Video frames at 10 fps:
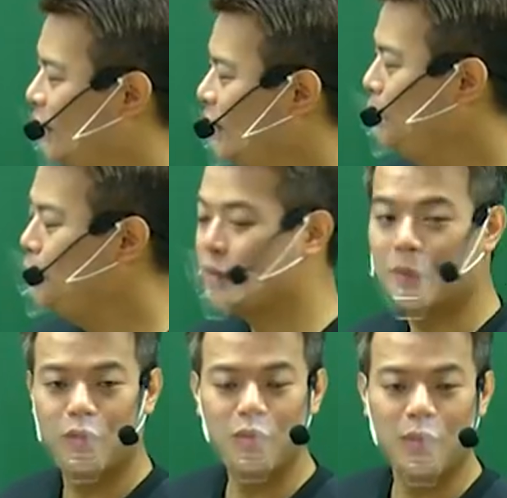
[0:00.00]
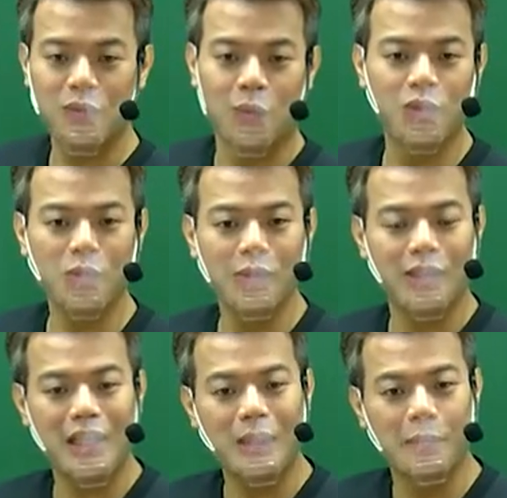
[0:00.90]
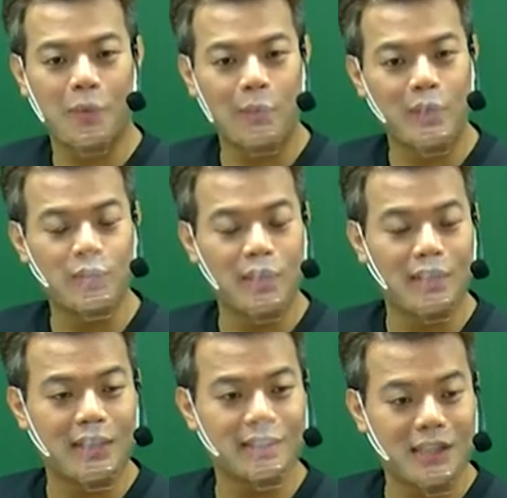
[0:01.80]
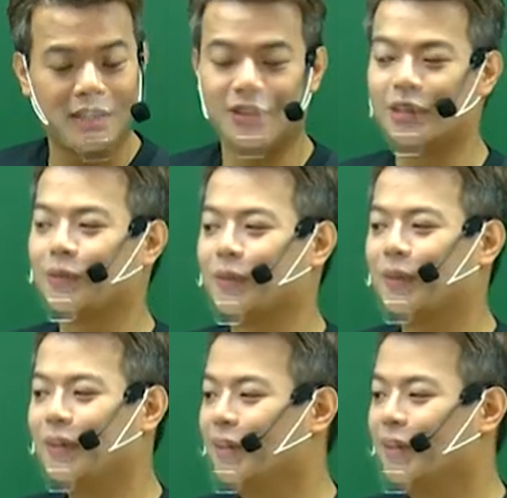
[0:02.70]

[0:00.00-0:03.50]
인품이 정말 훌륭해서 어쩌면 사귀다 보면 결혼할 수도 있겠다는 생각이 들더라고요.